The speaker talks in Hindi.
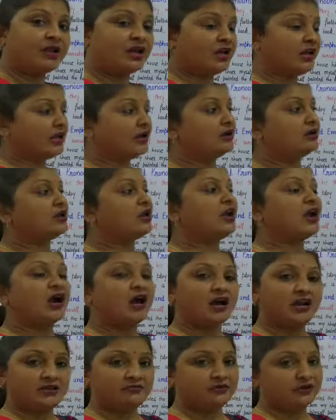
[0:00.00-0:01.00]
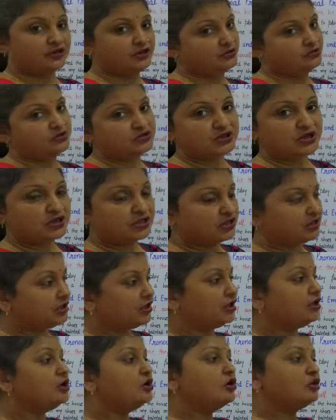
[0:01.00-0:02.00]
ना लेकर के आई वर्ड यूज़ करते
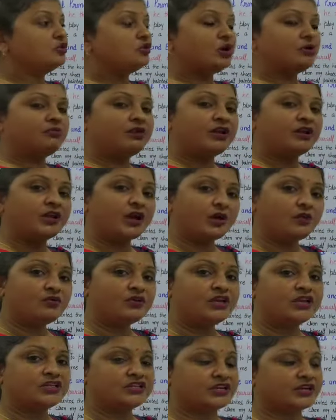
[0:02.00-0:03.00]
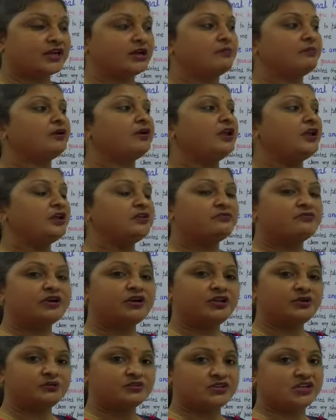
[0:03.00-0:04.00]
हैं तो हमने नाउन की जगह पर एक
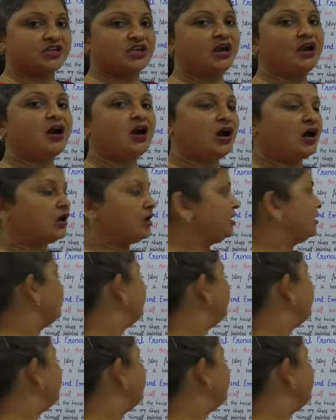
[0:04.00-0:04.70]
वर्ड यूज़ किया आई